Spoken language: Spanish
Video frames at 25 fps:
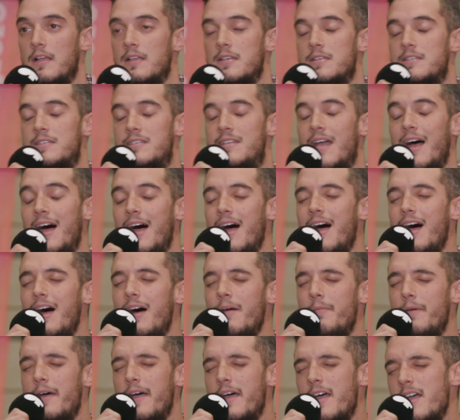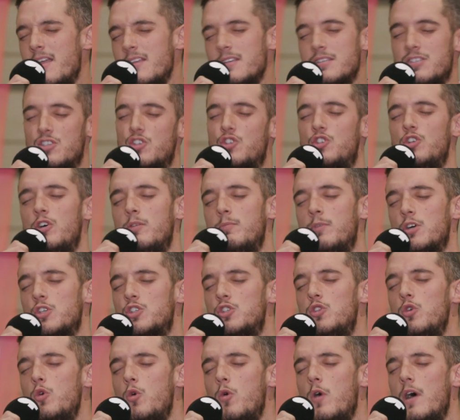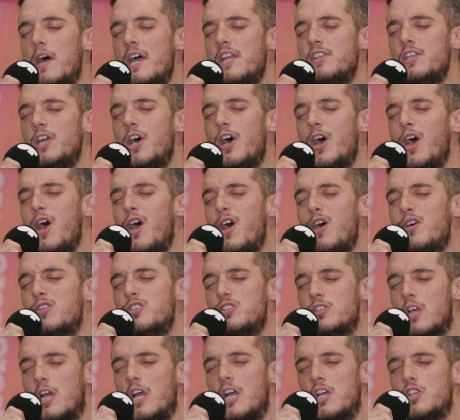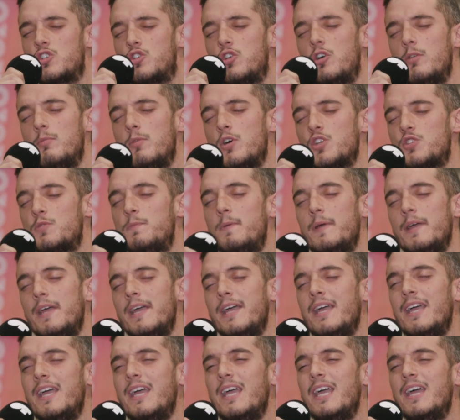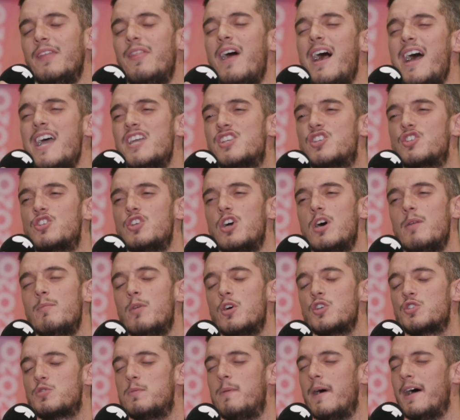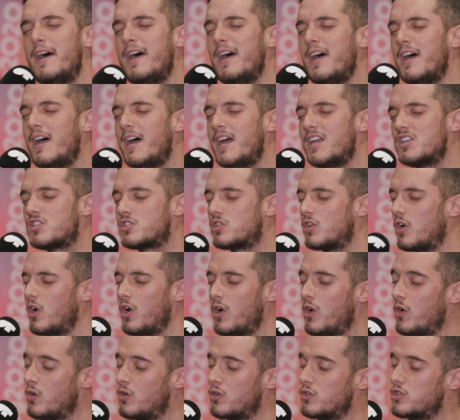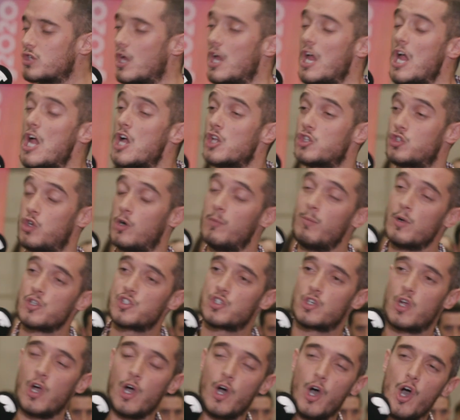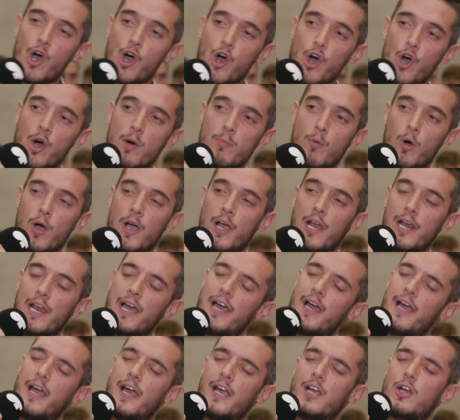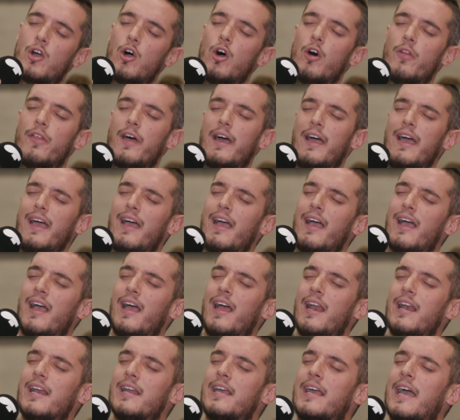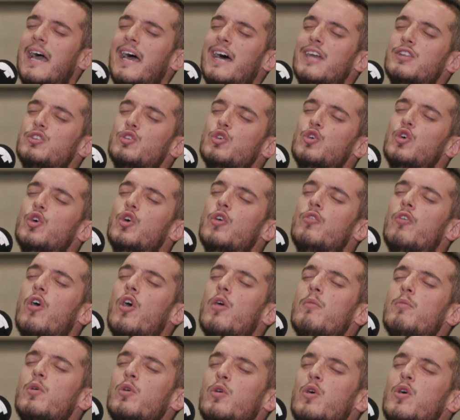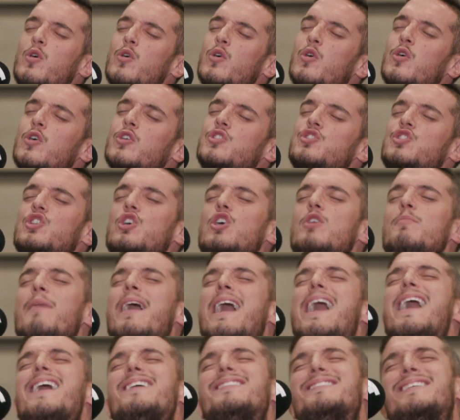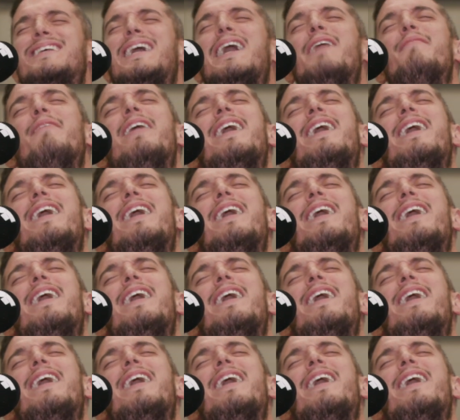Sabes, somos dueños, somos vida y somos versos, somos como el eco del que tuvo mucho más que